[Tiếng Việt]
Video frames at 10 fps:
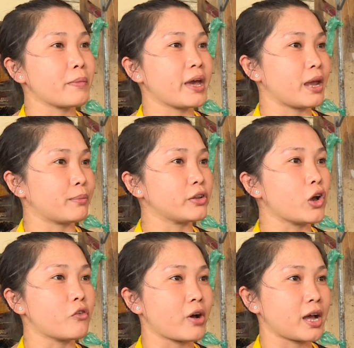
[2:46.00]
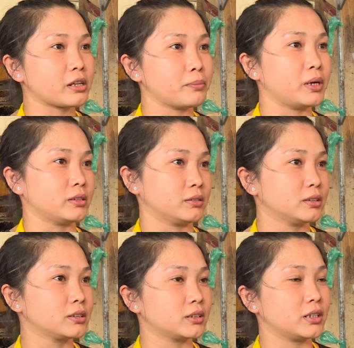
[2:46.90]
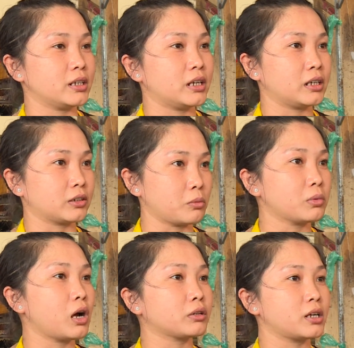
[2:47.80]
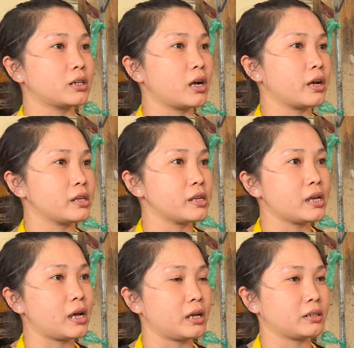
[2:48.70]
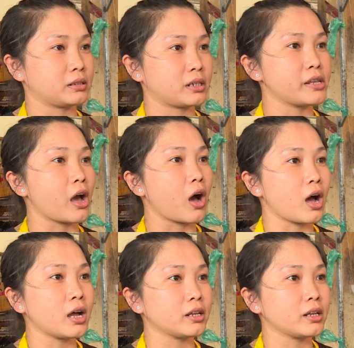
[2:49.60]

mấy em nó vô phát cho mình, rồi cũng có tờ rơi với cái giỏ